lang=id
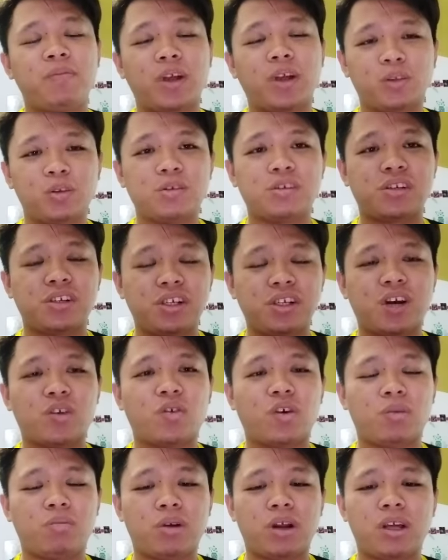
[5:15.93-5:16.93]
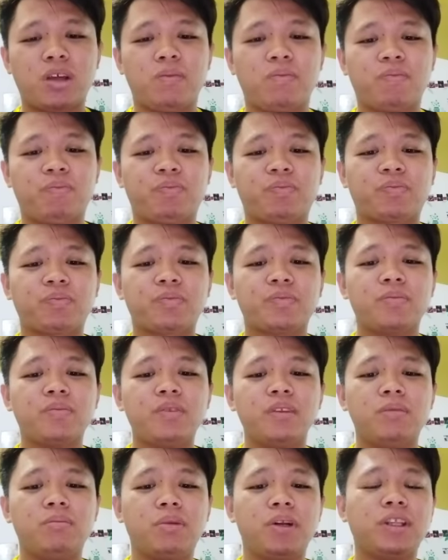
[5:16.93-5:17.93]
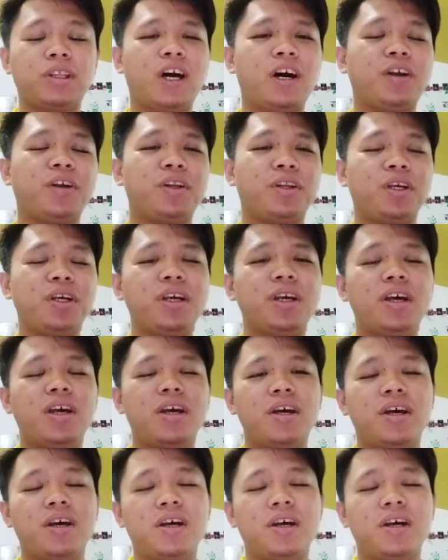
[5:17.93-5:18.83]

Datuk Seri Anwar Ibrahim. Berita hari ini,